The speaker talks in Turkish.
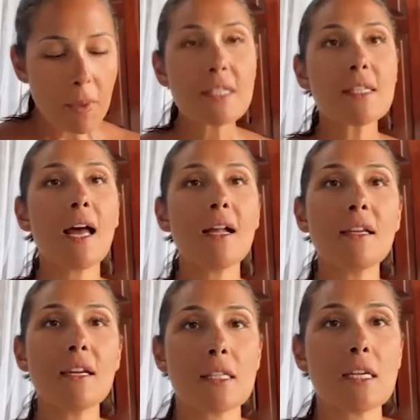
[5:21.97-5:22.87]

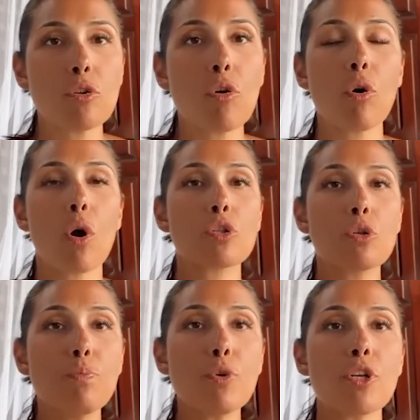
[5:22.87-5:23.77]
Piyasalarda resesyon
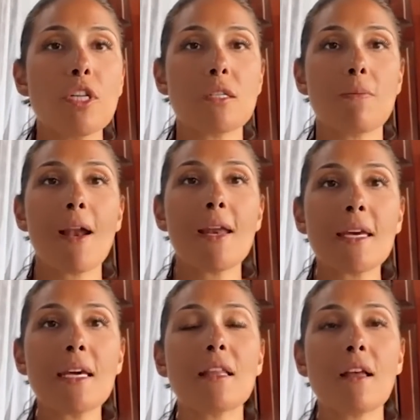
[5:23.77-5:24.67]
korkusu bugün
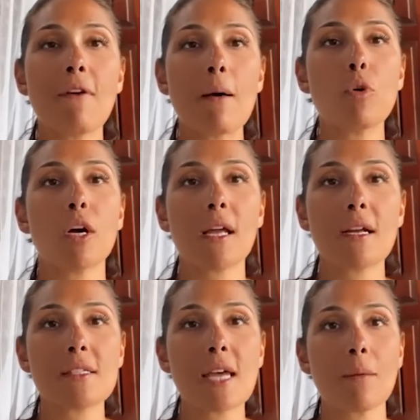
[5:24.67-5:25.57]
itibariyle ilk defa bu
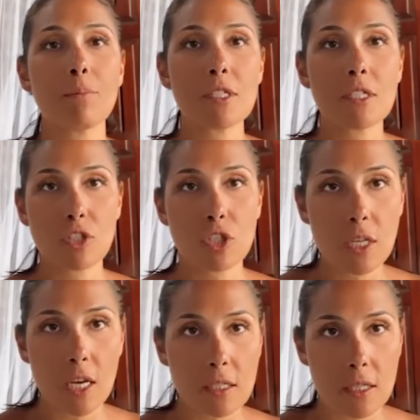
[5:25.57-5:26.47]
kadar sert bir
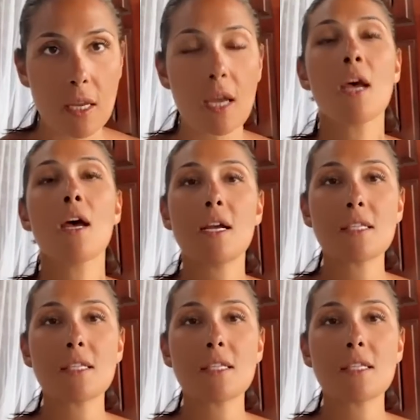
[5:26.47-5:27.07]
satışı getirdi.